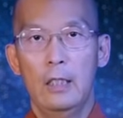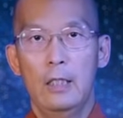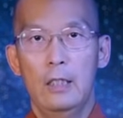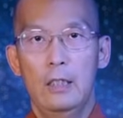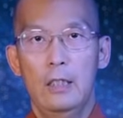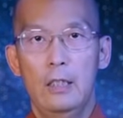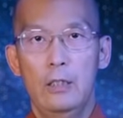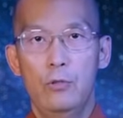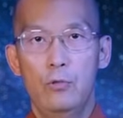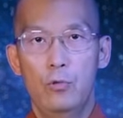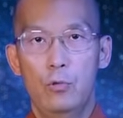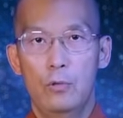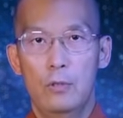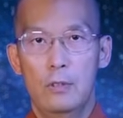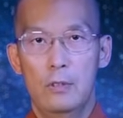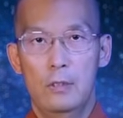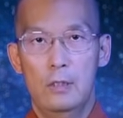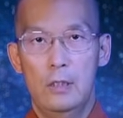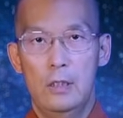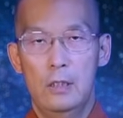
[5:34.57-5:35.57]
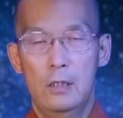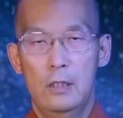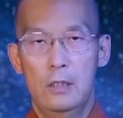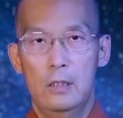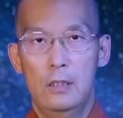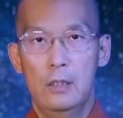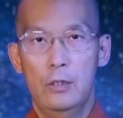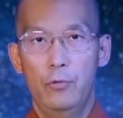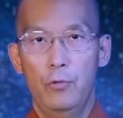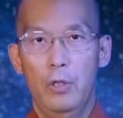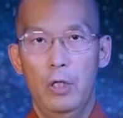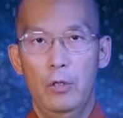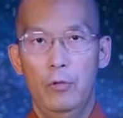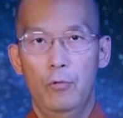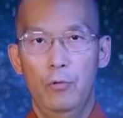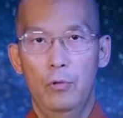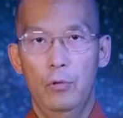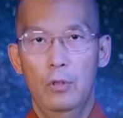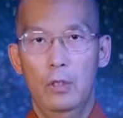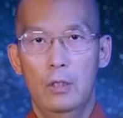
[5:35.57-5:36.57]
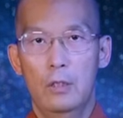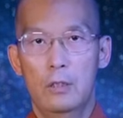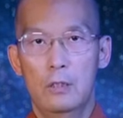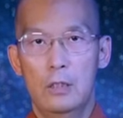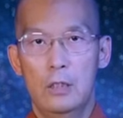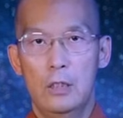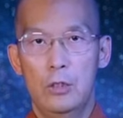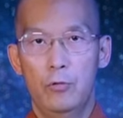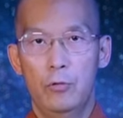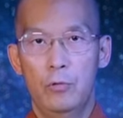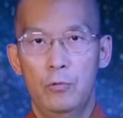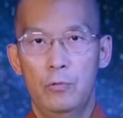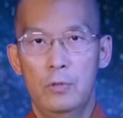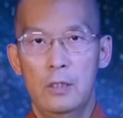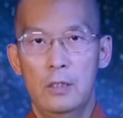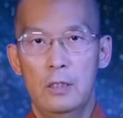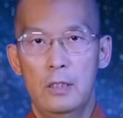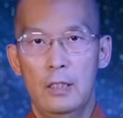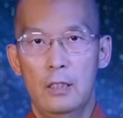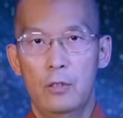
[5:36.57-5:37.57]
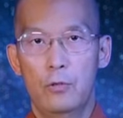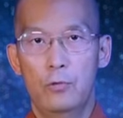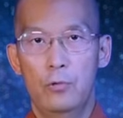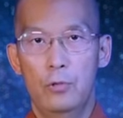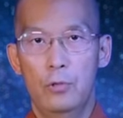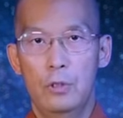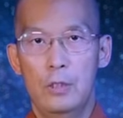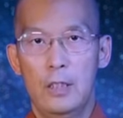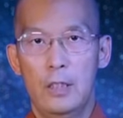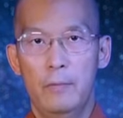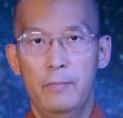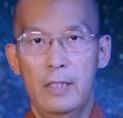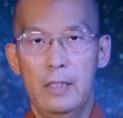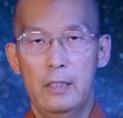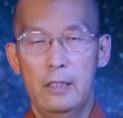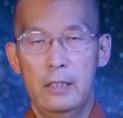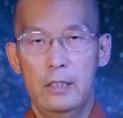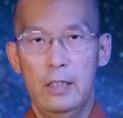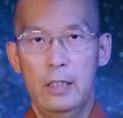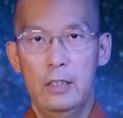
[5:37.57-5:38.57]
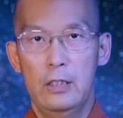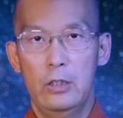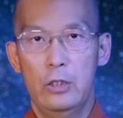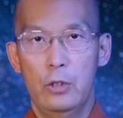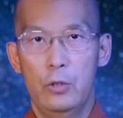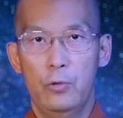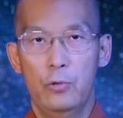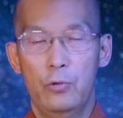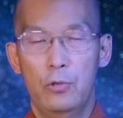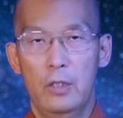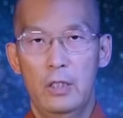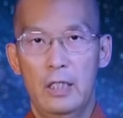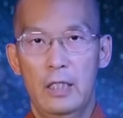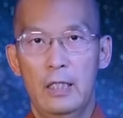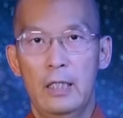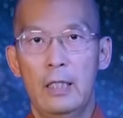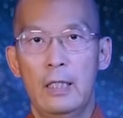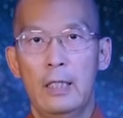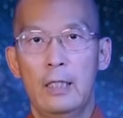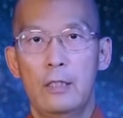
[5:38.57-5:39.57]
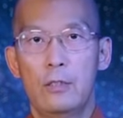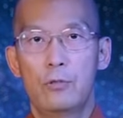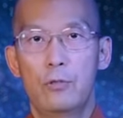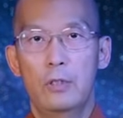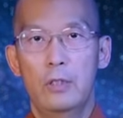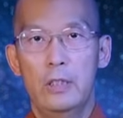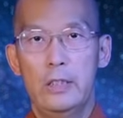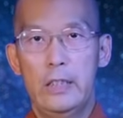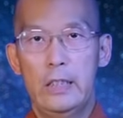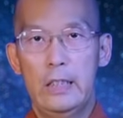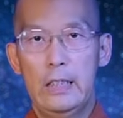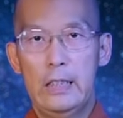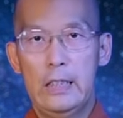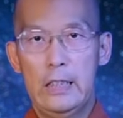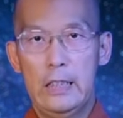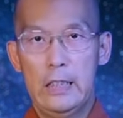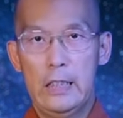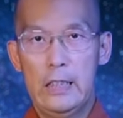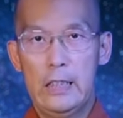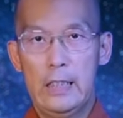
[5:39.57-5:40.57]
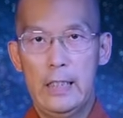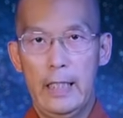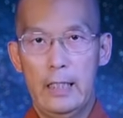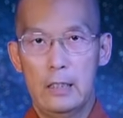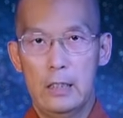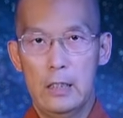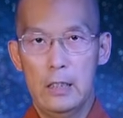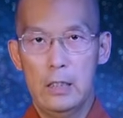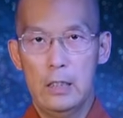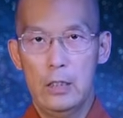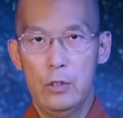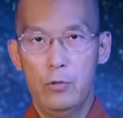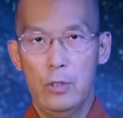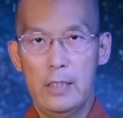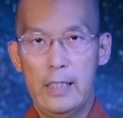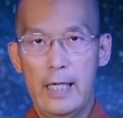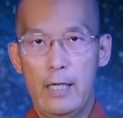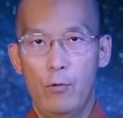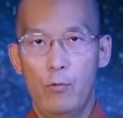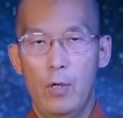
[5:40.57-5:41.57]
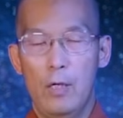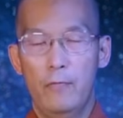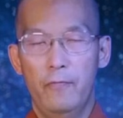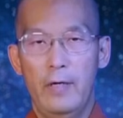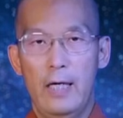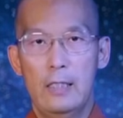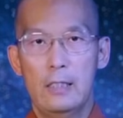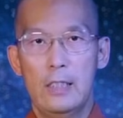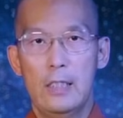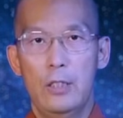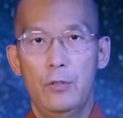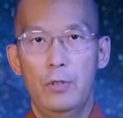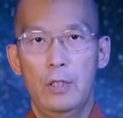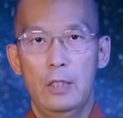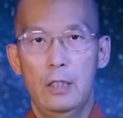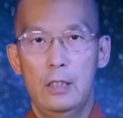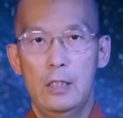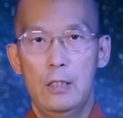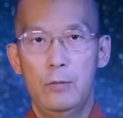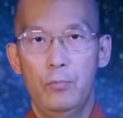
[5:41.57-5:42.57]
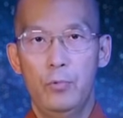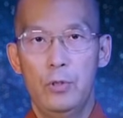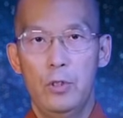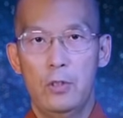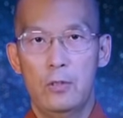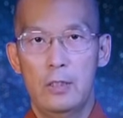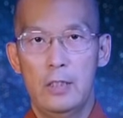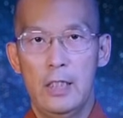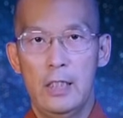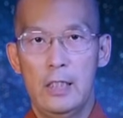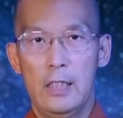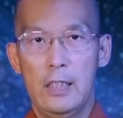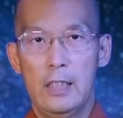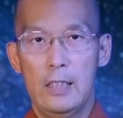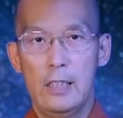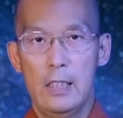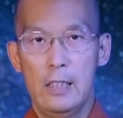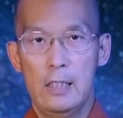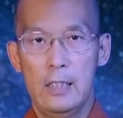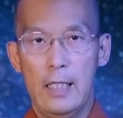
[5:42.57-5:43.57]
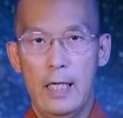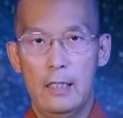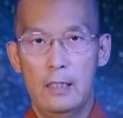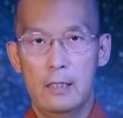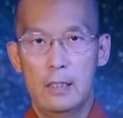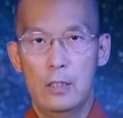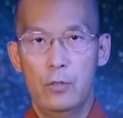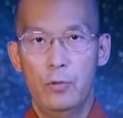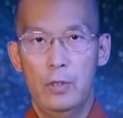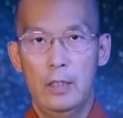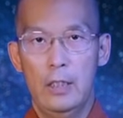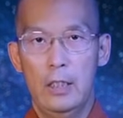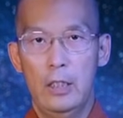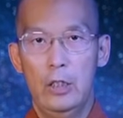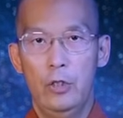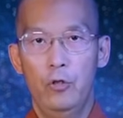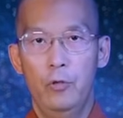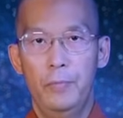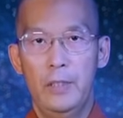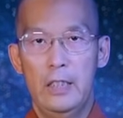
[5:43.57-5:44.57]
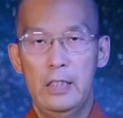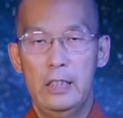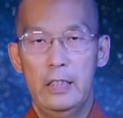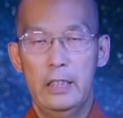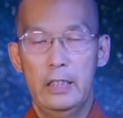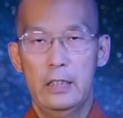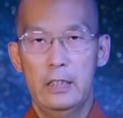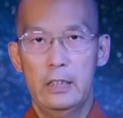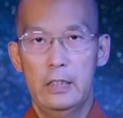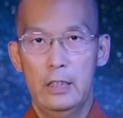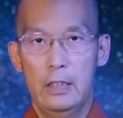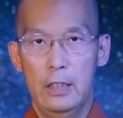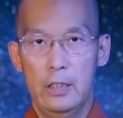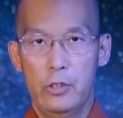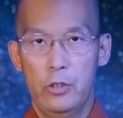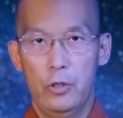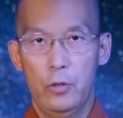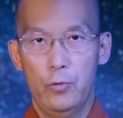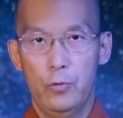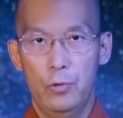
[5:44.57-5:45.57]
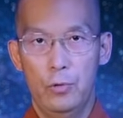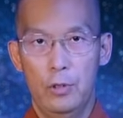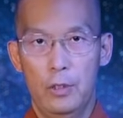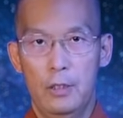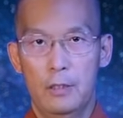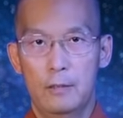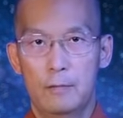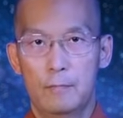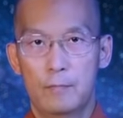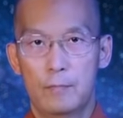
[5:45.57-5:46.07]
应作事师愿于何时于如是等，由屈遮门现修学也。遂以其因积集之量，尽自罪障，广发正愿，以是不久，渐渐增长智慧能力，于彼一切悉能修学。